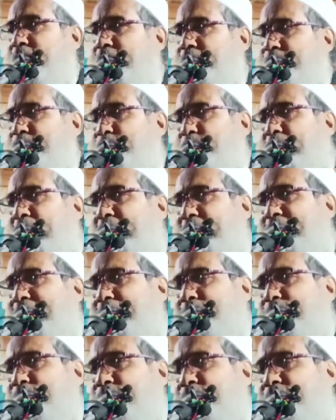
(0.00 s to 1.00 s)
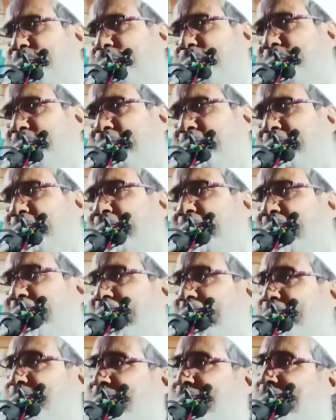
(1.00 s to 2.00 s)
চলে যায় ফাইলবন্দি হয়ে
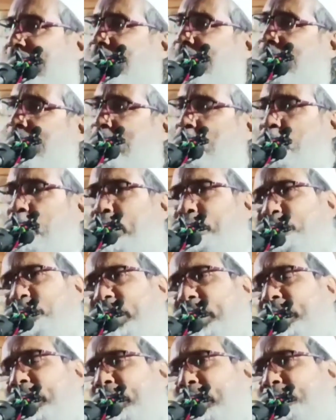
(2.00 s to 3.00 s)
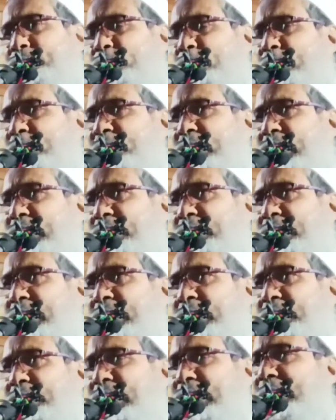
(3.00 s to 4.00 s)
আবার সপ্তাহের রিপোর্ট যাই
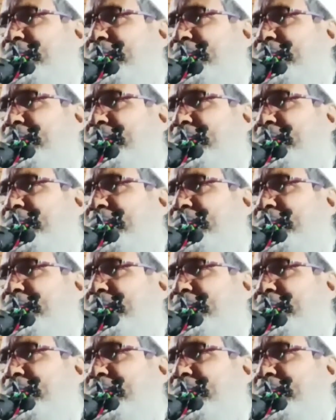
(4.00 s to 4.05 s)
যাই